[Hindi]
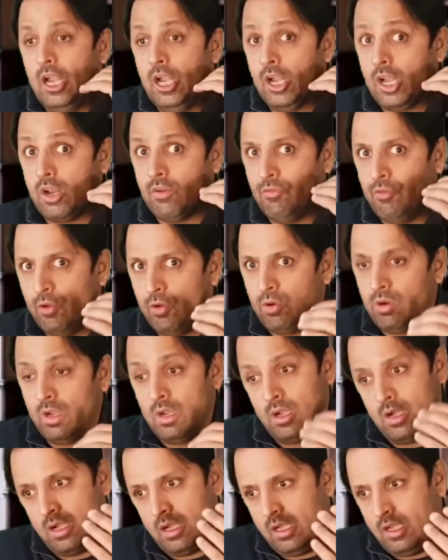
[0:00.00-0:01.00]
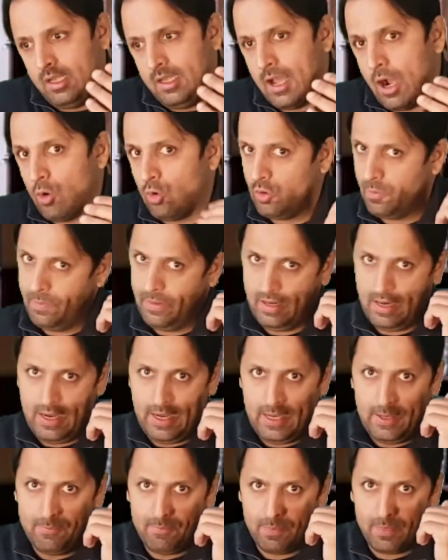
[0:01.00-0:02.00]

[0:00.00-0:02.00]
इंटरव्यूर डाउट पर आए